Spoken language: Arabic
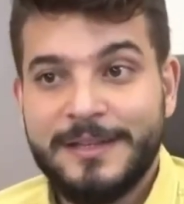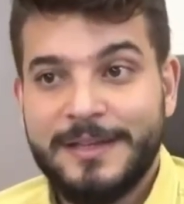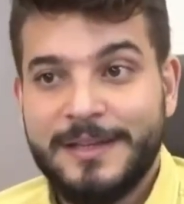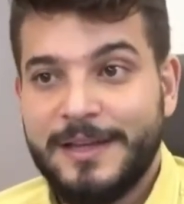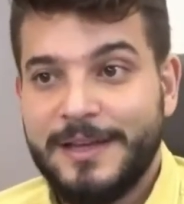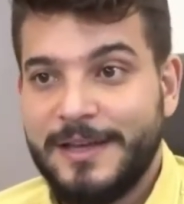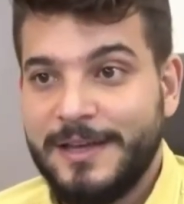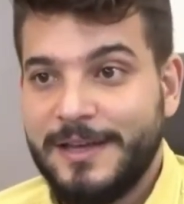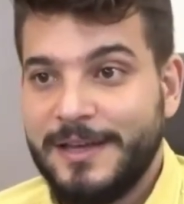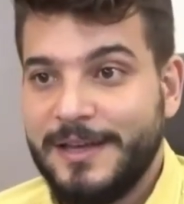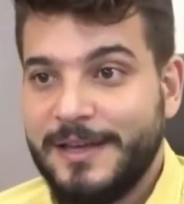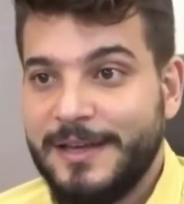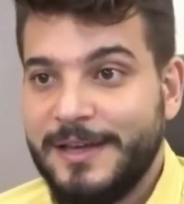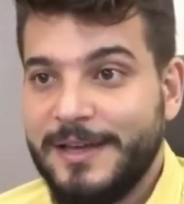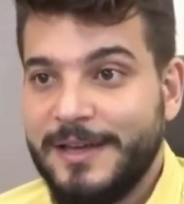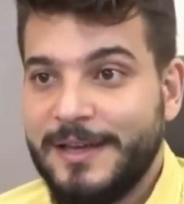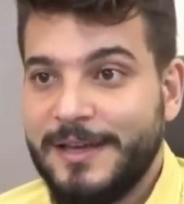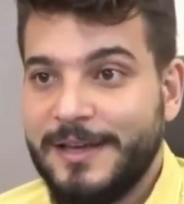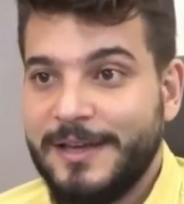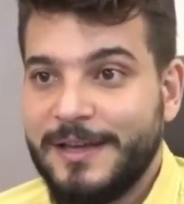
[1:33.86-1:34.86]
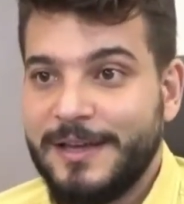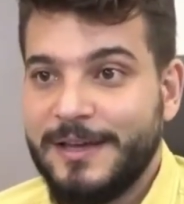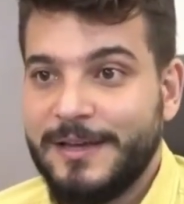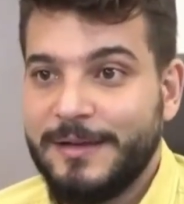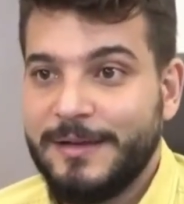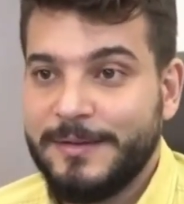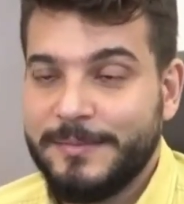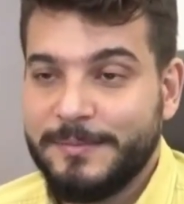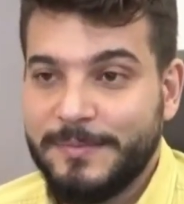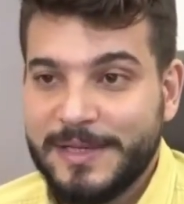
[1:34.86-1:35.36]

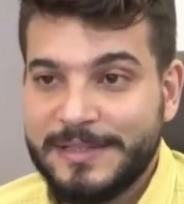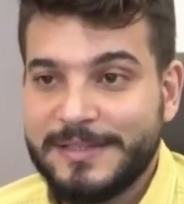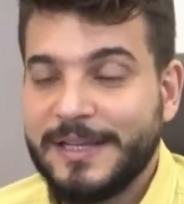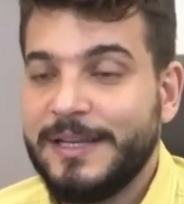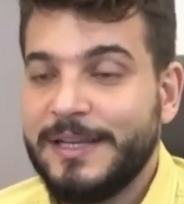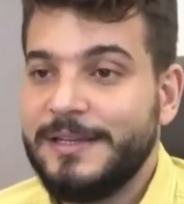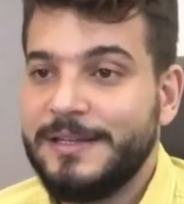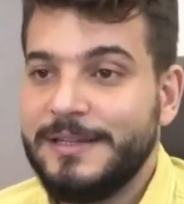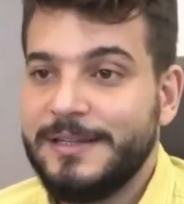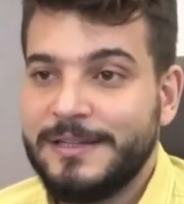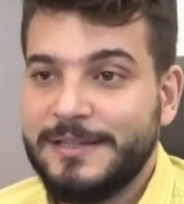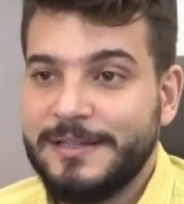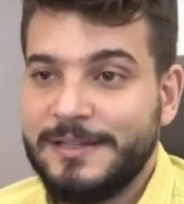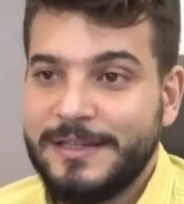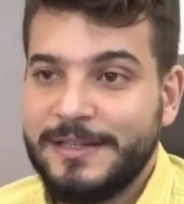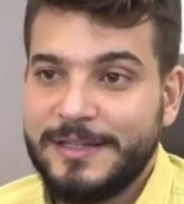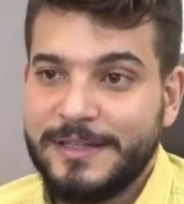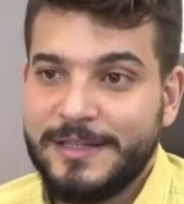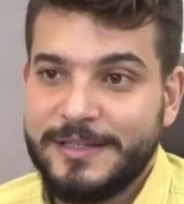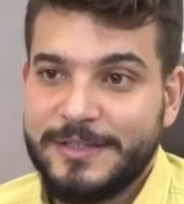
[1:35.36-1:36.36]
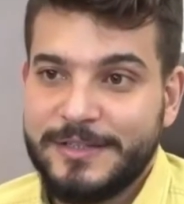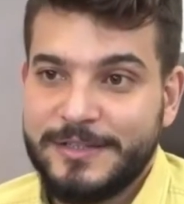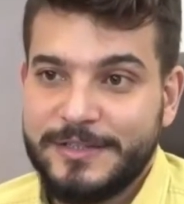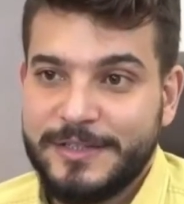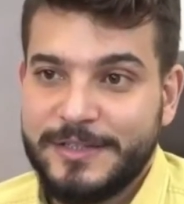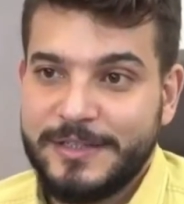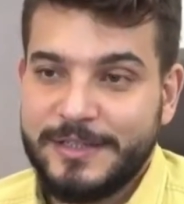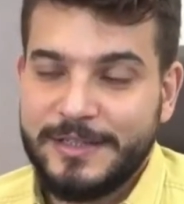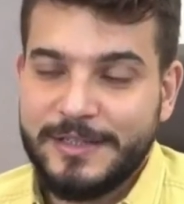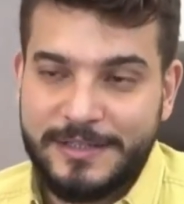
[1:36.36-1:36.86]
آه، بطل
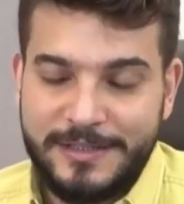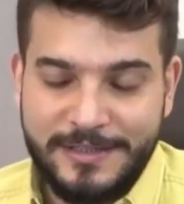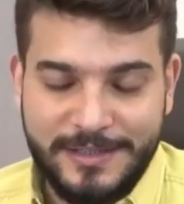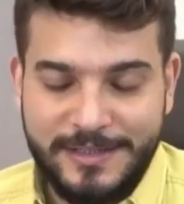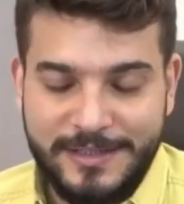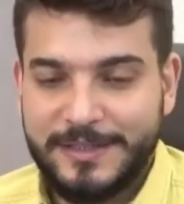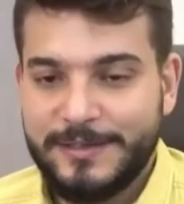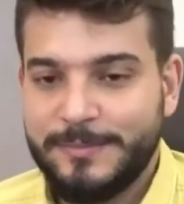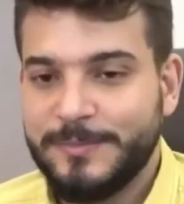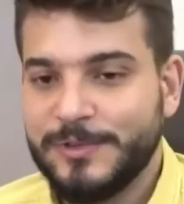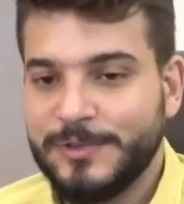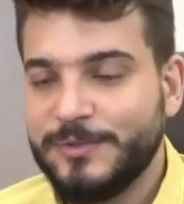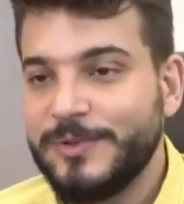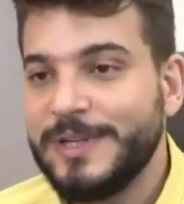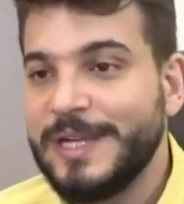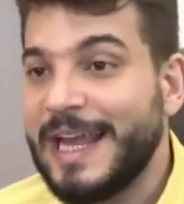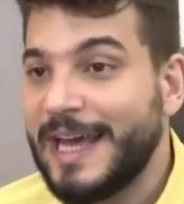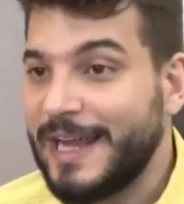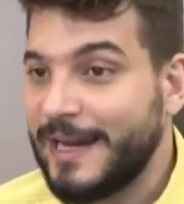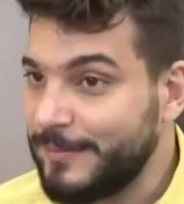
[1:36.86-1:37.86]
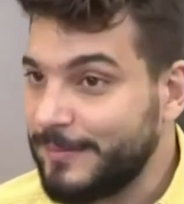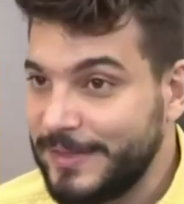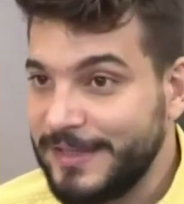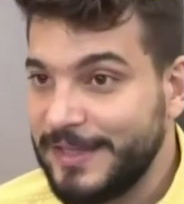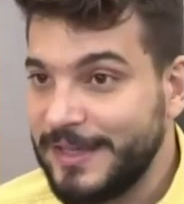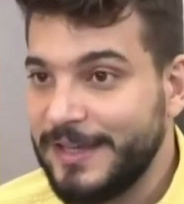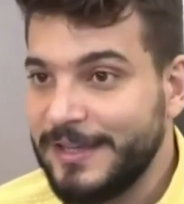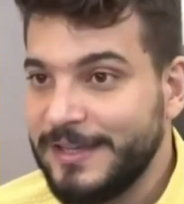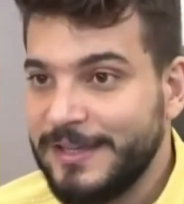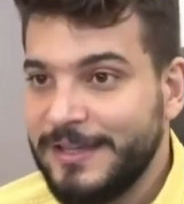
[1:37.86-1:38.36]
البطوله
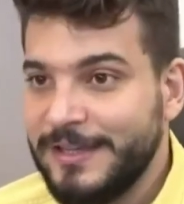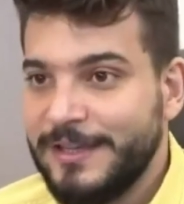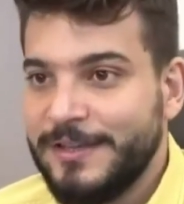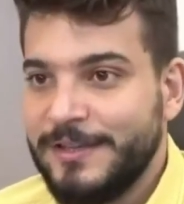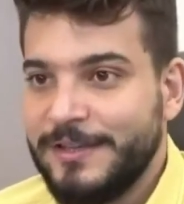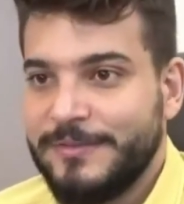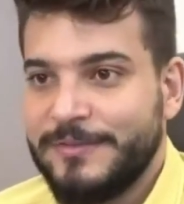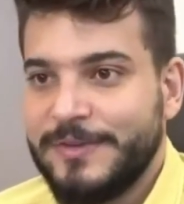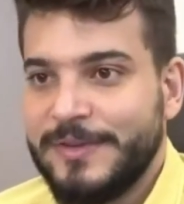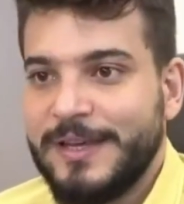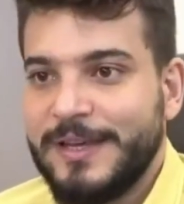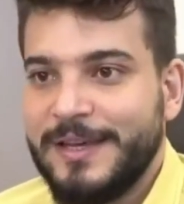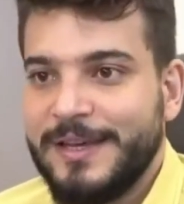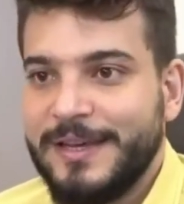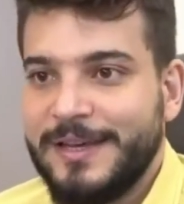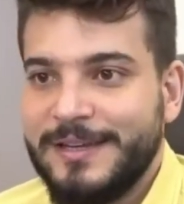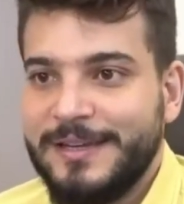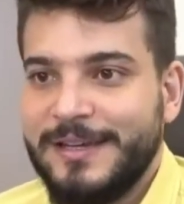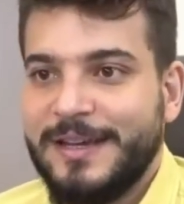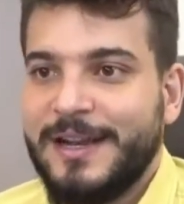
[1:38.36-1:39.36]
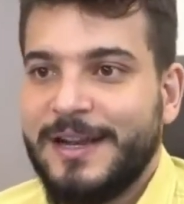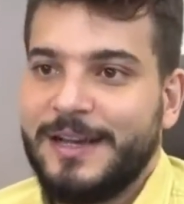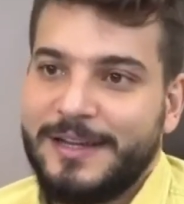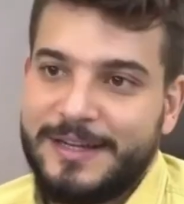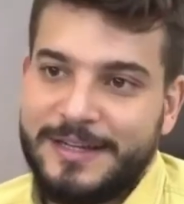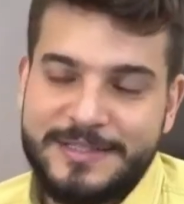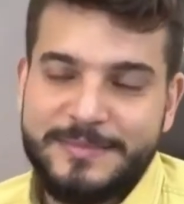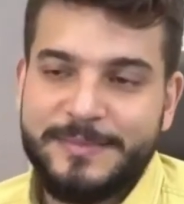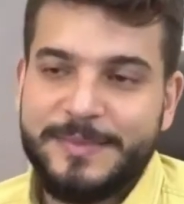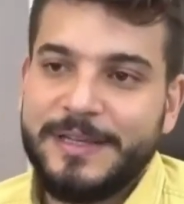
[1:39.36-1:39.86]
العربيه فالعراق
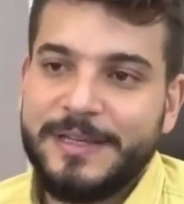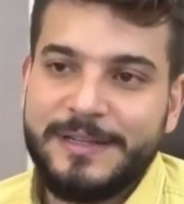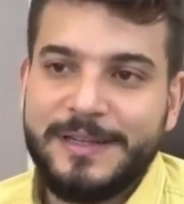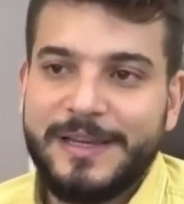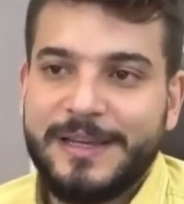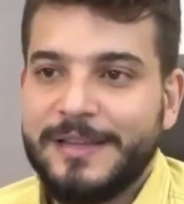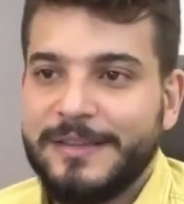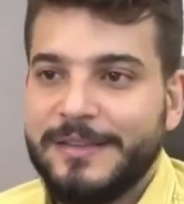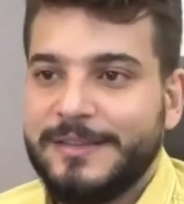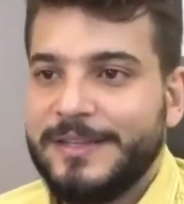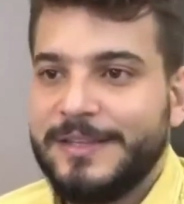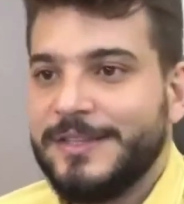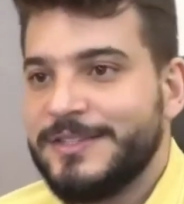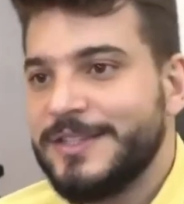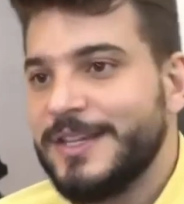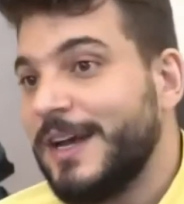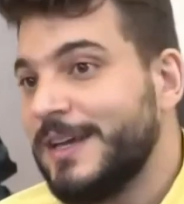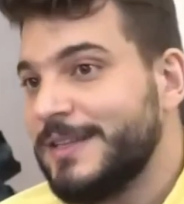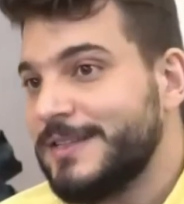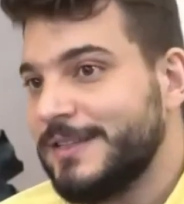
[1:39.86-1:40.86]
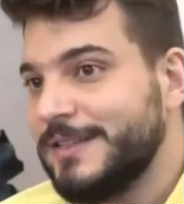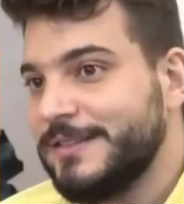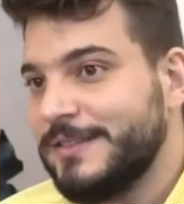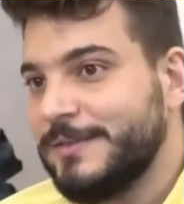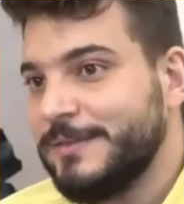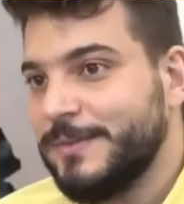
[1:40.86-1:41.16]
رسميا اخذ جائزه